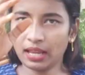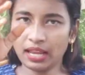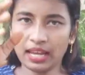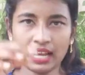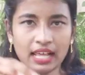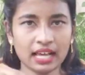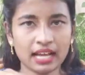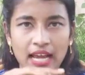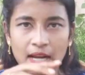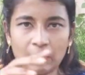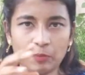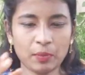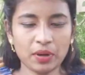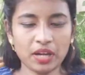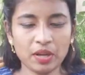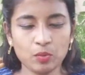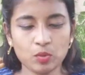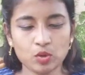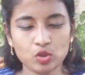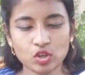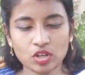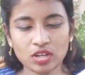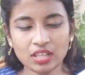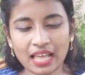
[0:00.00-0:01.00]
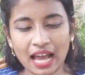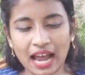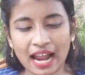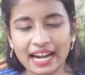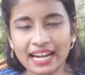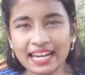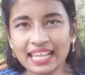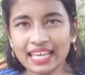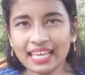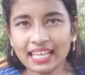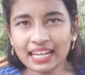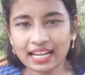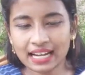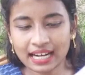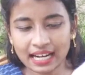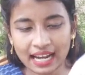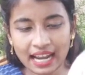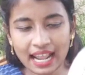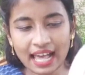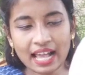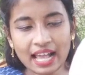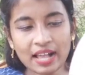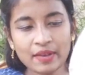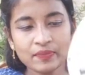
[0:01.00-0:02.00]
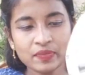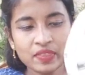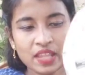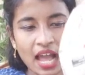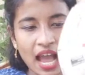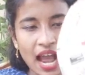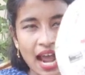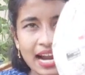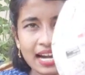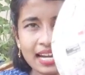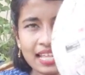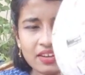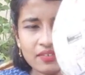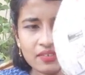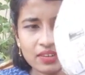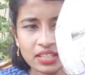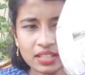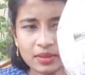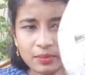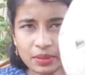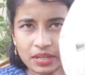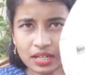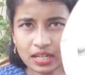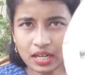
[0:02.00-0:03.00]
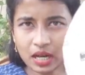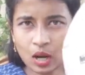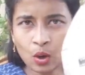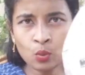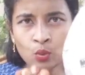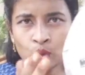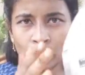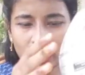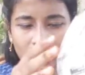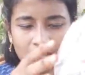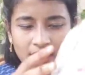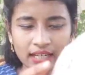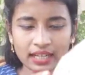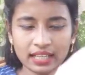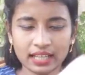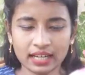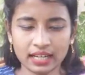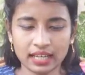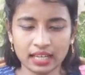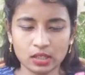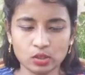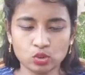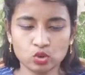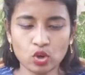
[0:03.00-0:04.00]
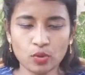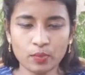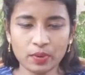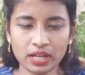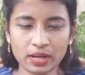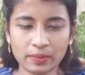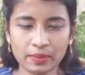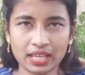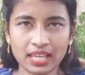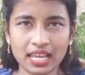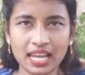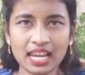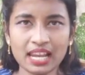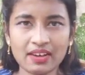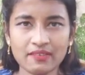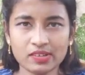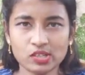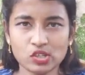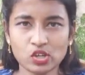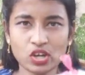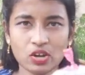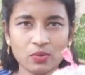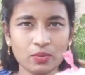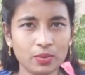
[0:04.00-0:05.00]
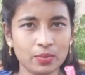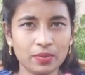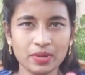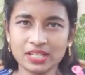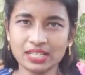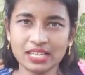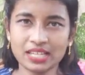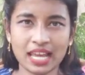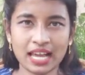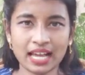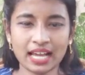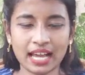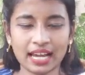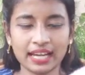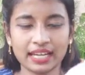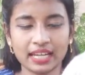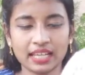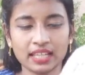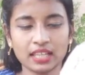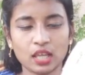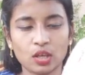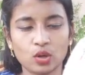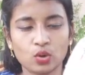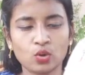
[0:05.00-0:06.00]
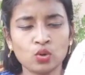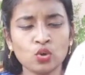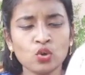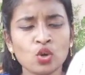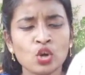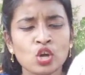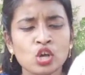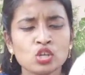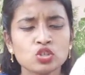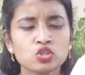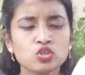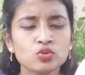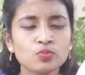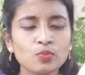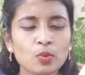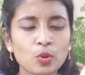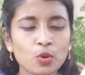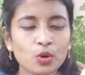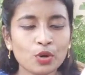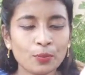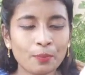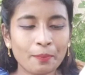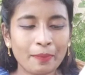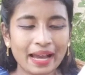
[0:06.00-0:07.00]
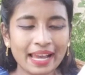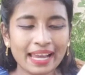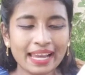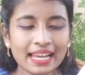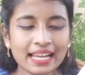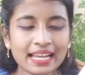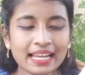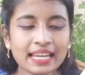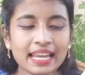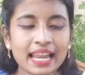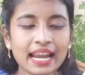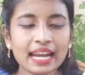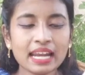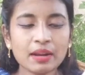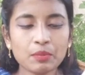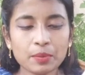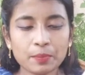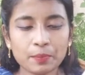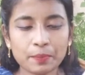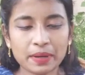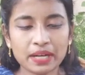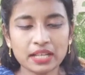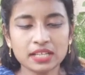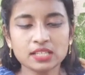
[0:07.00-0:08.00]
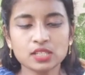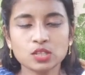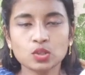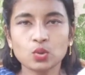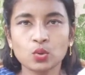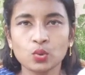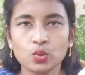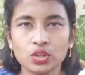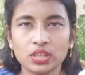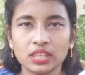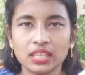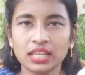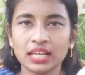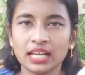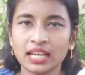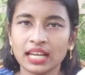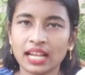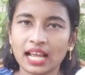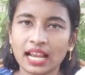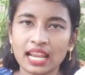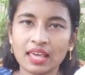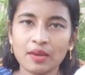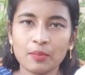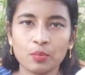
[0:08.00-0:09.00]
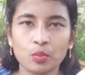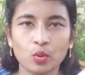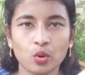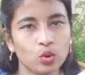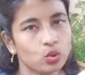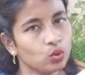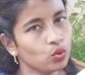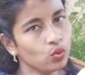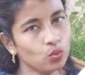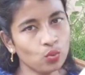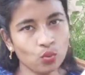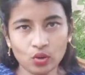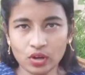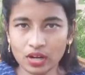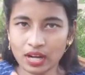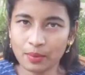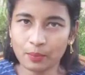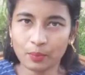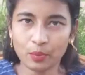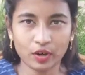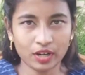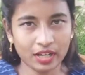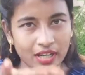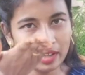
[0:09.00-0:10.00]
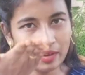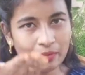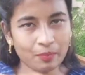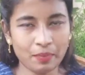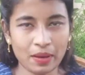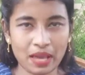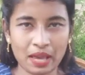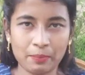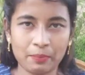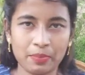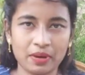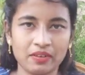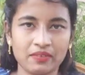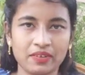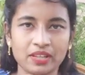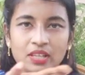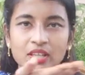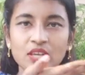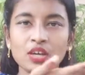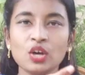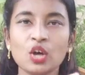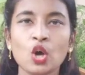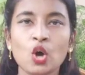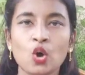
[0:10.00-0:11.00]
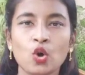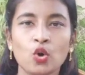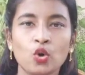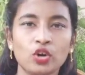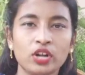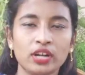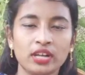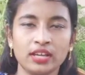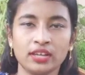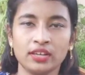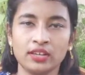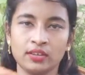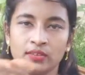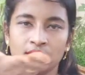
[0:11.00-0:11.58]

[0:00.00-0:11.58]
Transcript: எல்லாம் கட் பண்ணி முடிச்சோன்னே இந்த அடி இருக்குல்ல அடி வந்து இப்படி ரவுண்டாக தானே இருக்குது ஸோ இப்படி நம்ம கீழே வச்சோன்னா இப்படி இப்படி ஷேக் ஆகிட்டே தான் இருக்கும் சும்மா ஒரு மைல்டான இப்படி ப்ரெஸ் கொடுத்தீங்கனாலே போதும் உள்ளே போயிட்டு பேப்பர் வந்து ஒரு